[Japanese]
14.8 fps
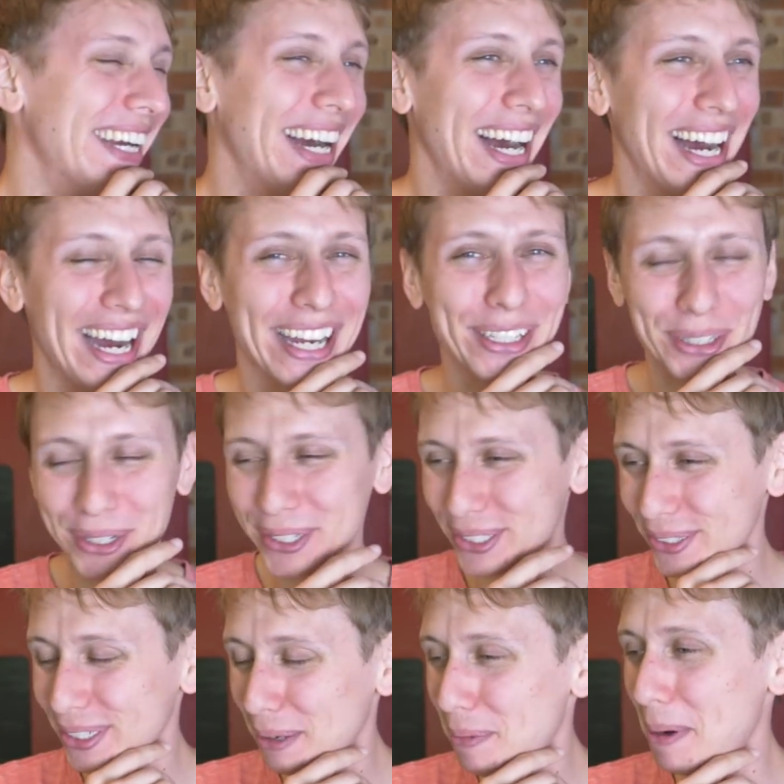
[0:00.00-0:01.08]
ああ、よう
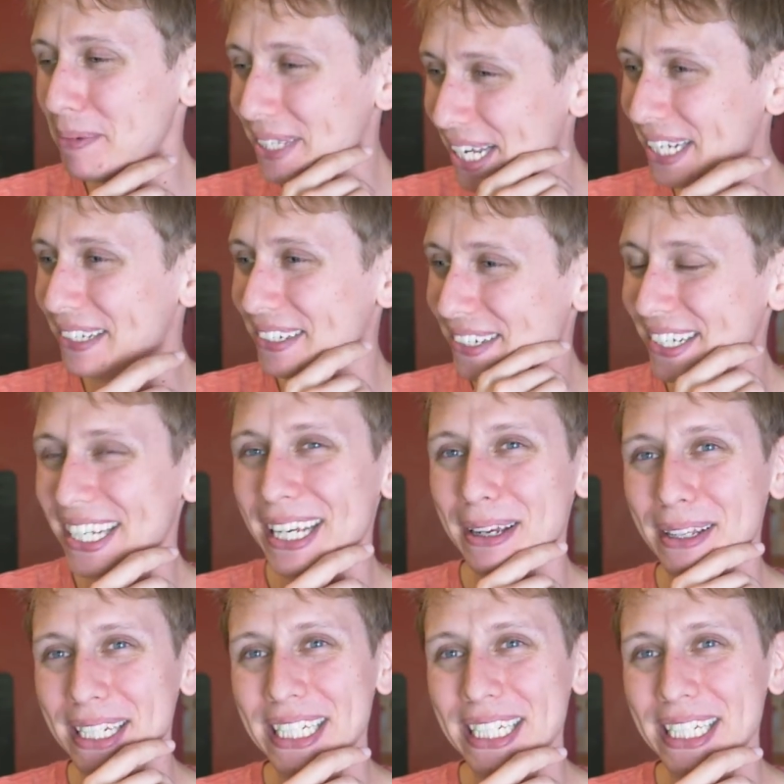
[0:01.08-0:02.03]
そんなまま寝れるよね。